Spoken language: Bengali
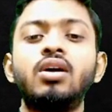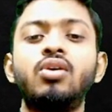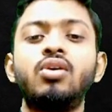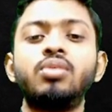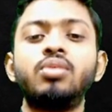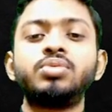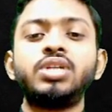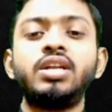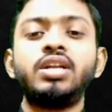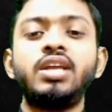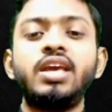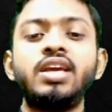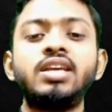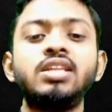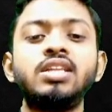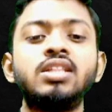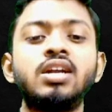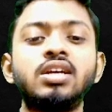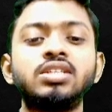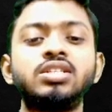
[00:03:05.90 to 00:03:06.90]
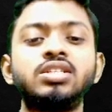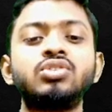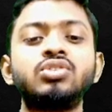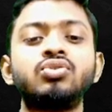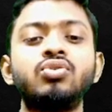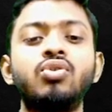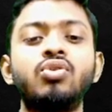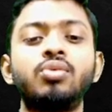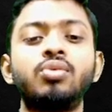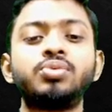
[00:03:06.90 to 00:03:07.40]
অপশান এ কি দাঁড়াচ্ছে
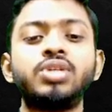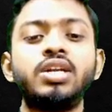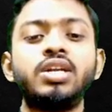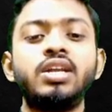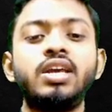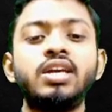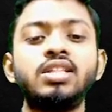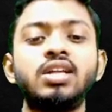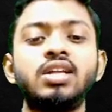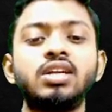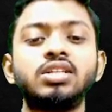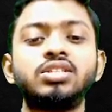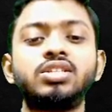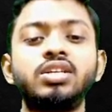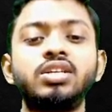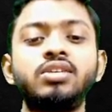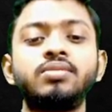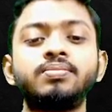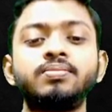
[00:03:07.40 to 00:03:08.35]
সো অপশান এ দাঁড়াচ্ছে